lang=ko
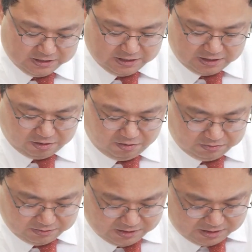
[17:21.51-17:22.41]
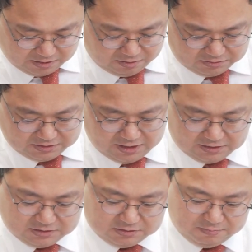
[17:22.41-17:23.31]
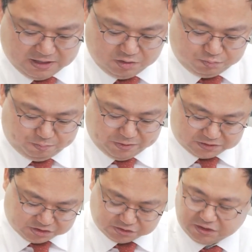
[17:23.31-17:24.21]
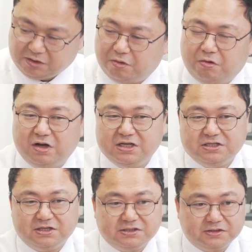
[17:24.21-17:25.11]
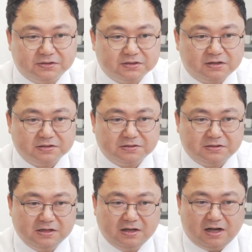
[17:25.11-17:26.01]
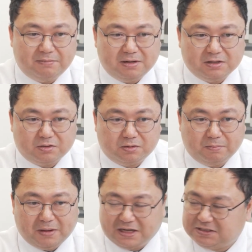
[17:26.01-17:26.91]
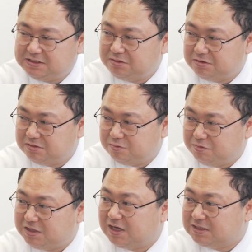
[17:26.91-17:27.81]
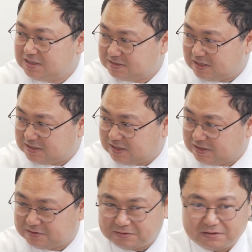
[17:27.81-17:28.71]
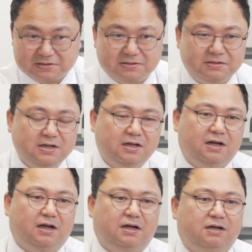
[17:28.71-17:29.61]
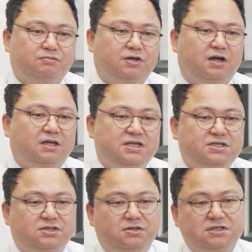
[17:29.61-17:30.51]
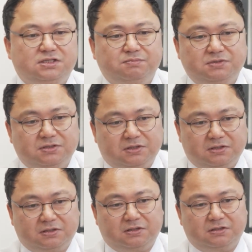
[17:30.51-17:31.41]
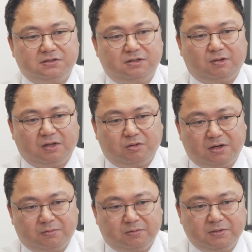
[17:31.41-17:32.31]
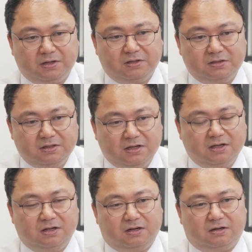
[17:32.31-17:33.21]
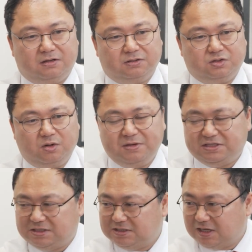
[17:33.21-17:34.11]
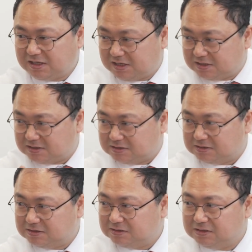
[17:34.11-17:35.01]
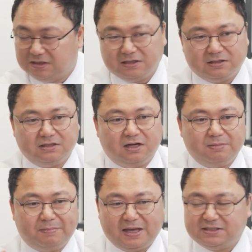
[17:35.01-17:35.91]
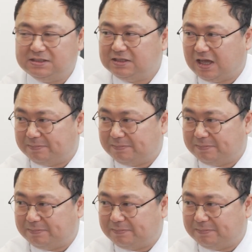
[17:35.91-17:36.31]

이게 컨 컨택트 매니팩처링 오거니제이션 그래서 네. 한마디로 백신 위탁 생산이에요. 음. 그래서 아 우리가 2020년을 되돌아보면 어 처음에 진단 키트, 네. 그 다음에 백신